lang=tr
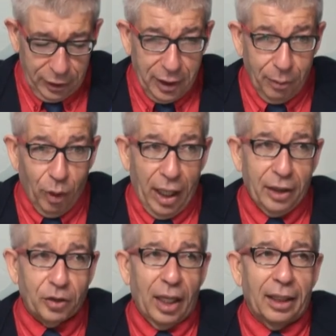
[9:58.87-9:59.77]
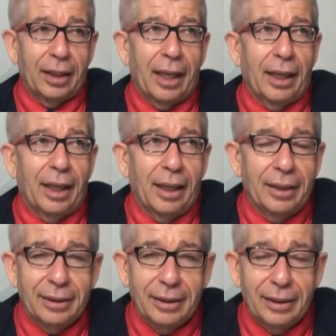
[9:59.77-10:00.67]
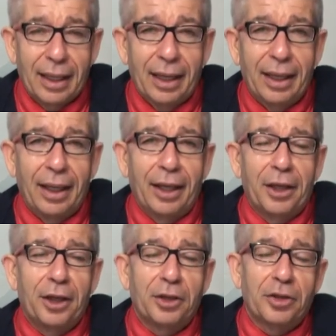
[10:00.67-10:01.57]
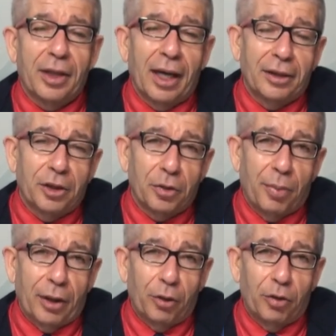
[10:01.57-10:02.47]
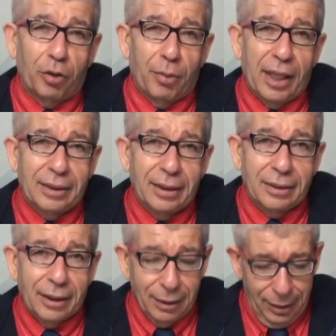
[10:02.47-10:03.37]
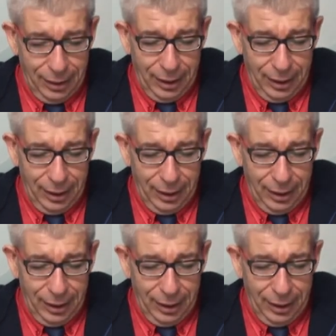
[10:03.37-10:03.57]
İşte bu ayrıcalıklar arasında hiç tartışma götürmeksizin